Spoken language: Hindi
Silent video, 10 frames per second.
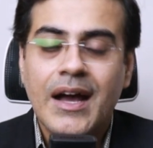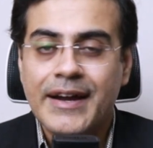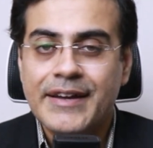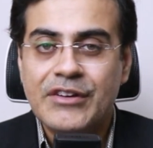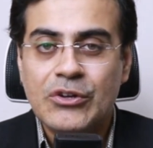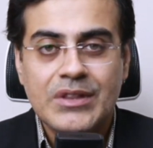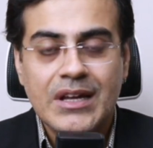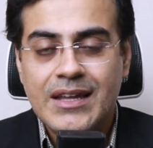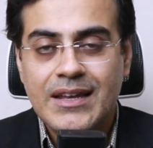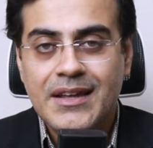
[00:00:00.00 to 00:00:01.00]
अगली वीडियो
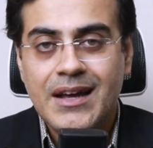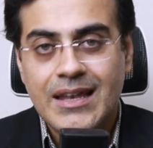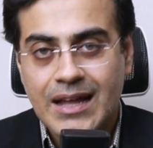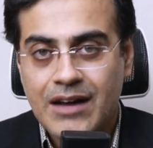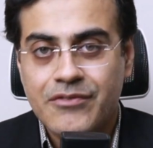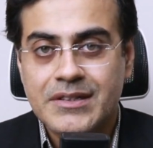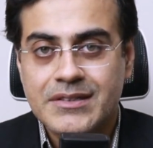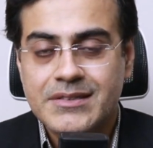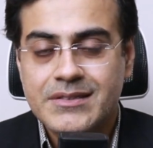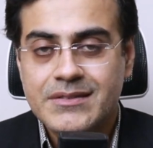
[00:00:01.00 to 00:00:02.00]
तक के लिए अल्लाह हाफिज़